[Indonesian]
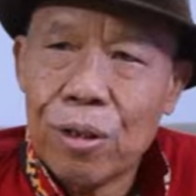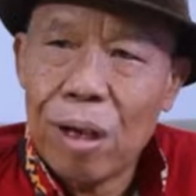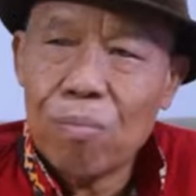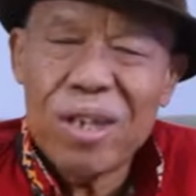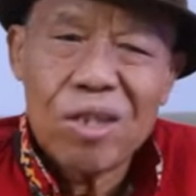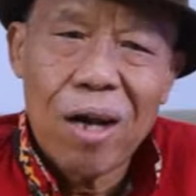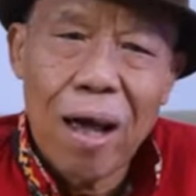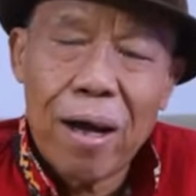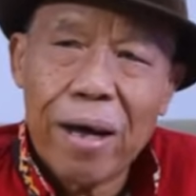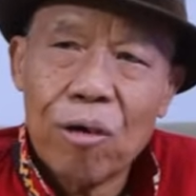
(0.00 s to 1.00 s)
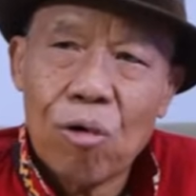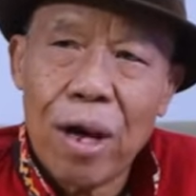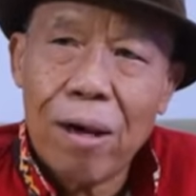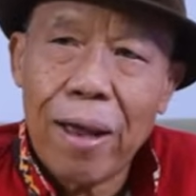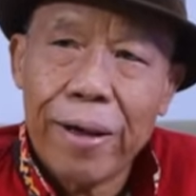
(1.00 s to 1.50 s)
dan mencelakai
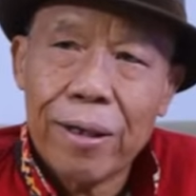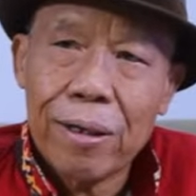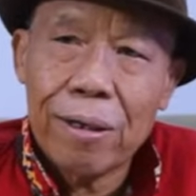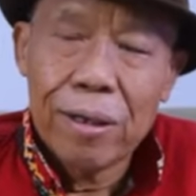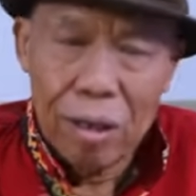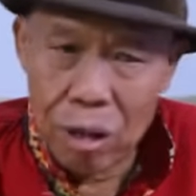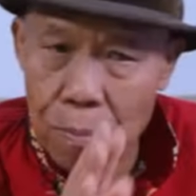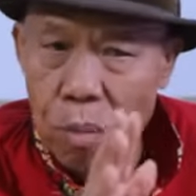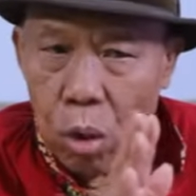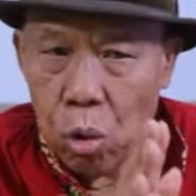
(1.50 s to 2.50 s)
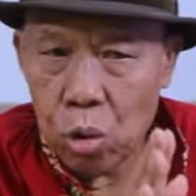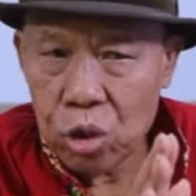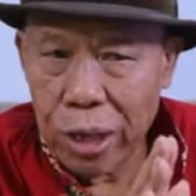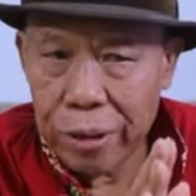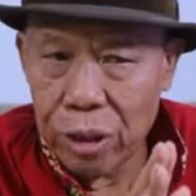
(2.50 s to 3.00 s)
orang lain. Kita
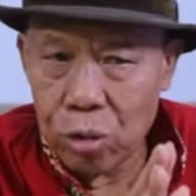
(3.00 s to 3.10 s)
meluruskan